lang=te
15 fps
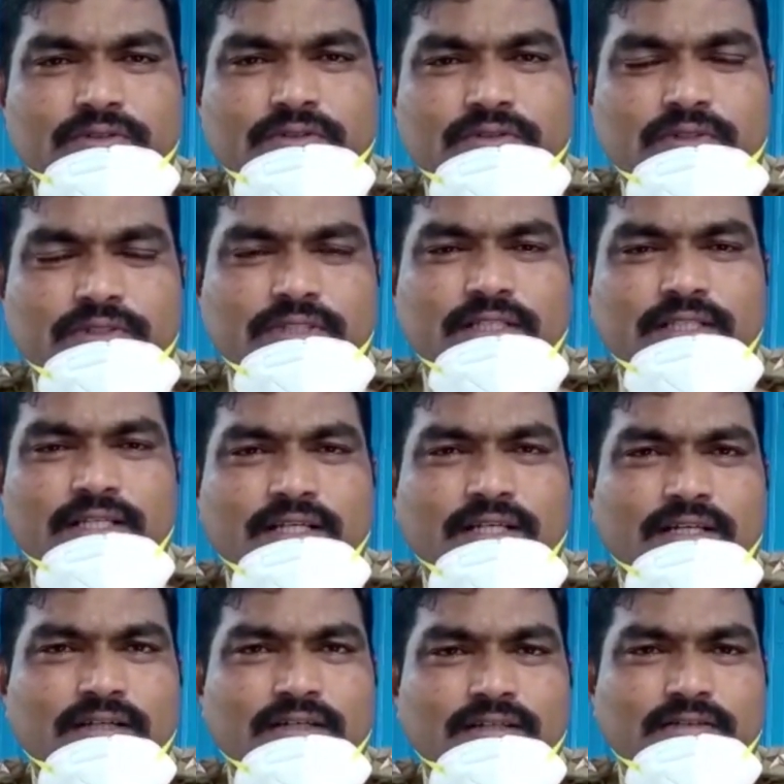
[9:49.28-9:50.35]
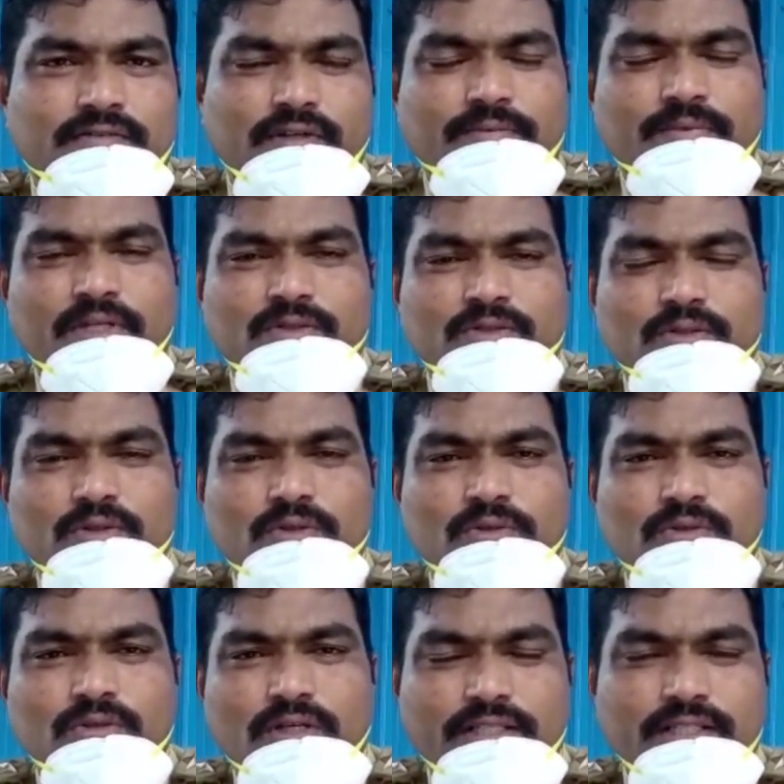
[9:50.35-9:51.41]
స్వచ్ఛందంగా వ్యాపారస్తులు
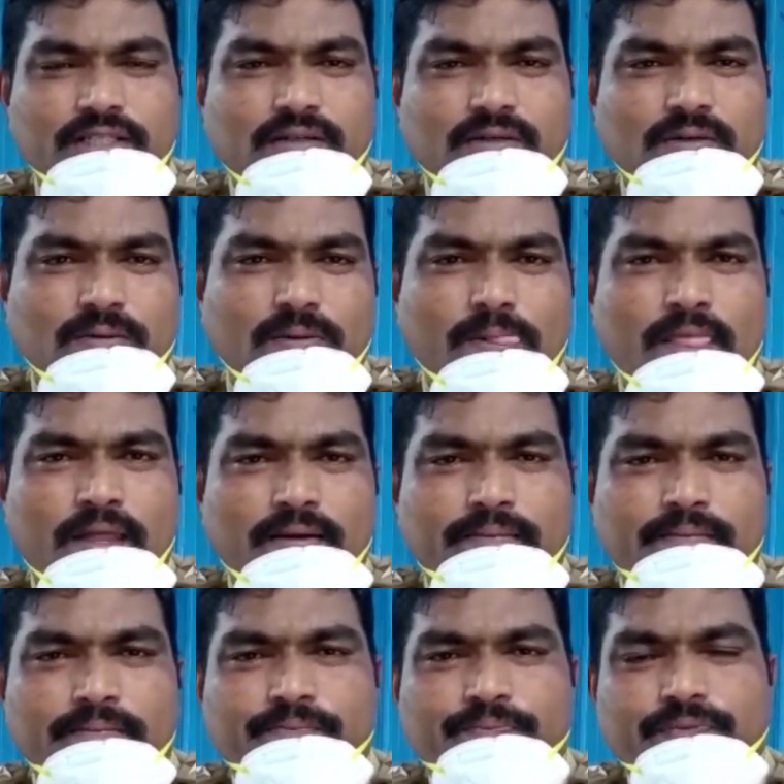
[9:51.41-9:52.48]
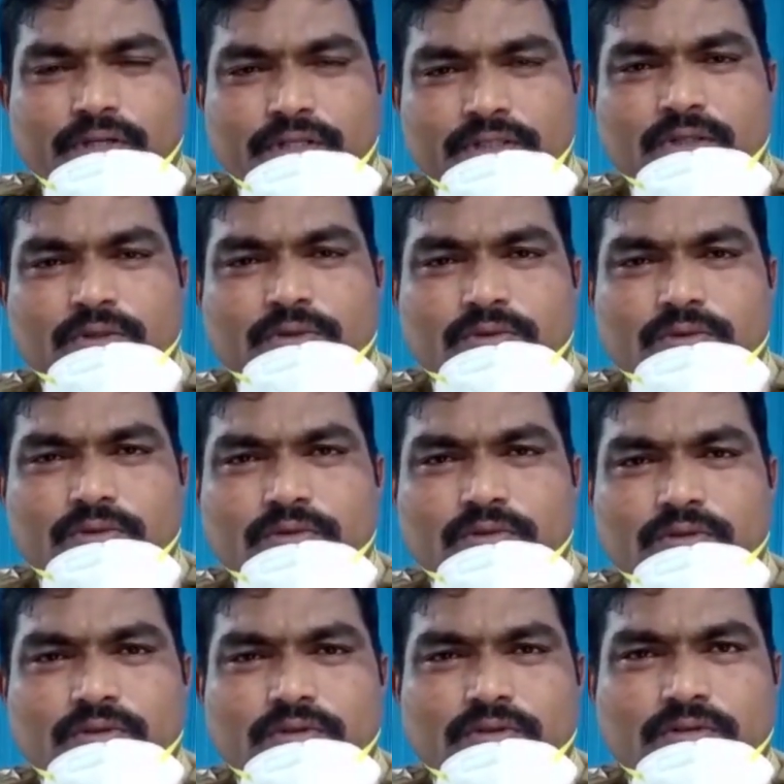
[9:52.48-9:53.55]
అధికారులు అందరూ
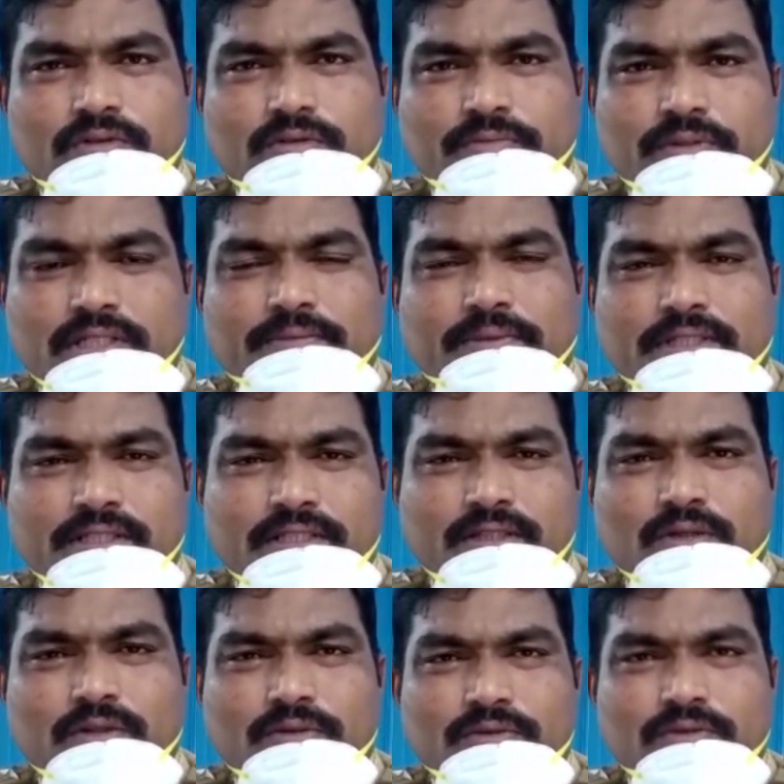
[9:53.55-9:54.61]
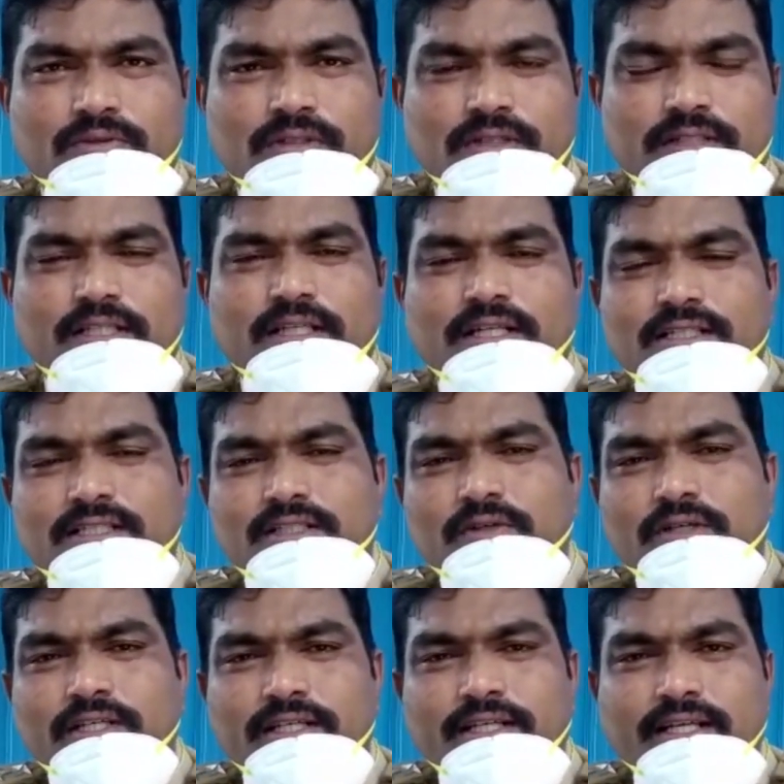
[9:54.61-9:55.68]
ప్రజాప్రతినిధులు అందరూ కలిసి ఒక
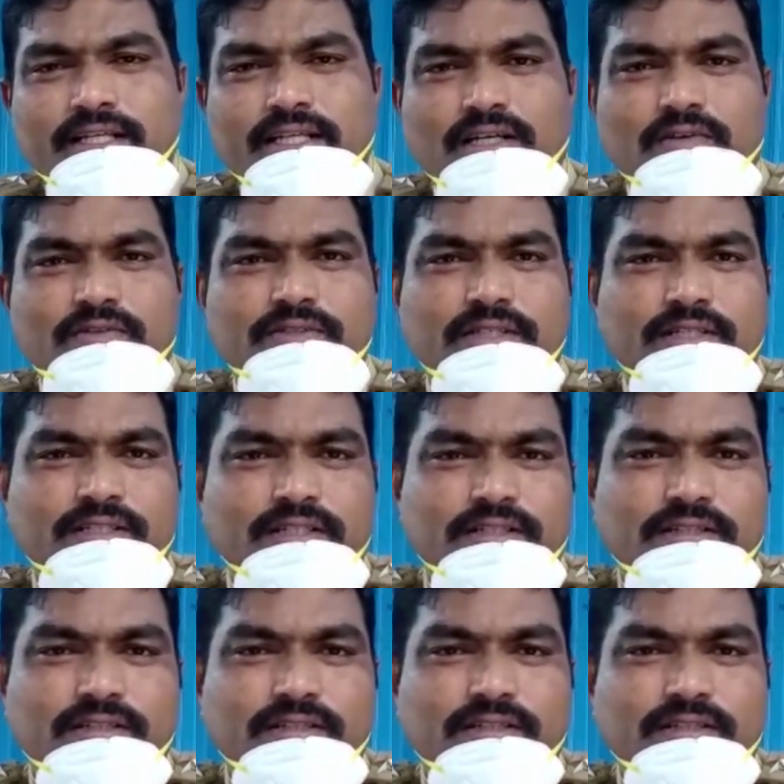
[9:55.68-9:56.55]
నిర్ణయానికి రావడం జరిగింది